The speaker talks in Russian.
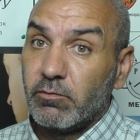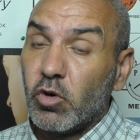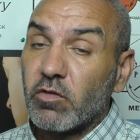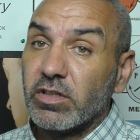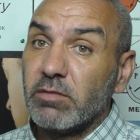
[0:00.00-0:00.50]

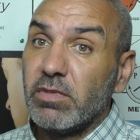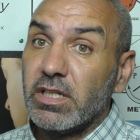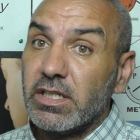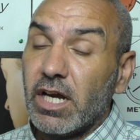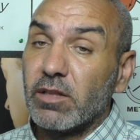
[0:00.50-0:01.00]
порванный
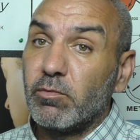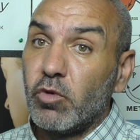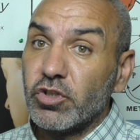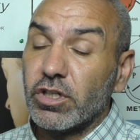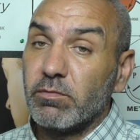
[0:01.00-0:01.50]
меридиан
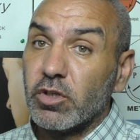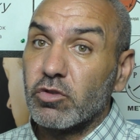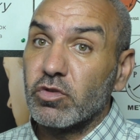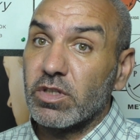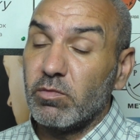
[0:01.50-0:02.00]
почек
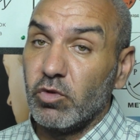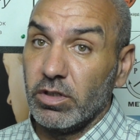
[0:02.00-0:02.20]
между собой.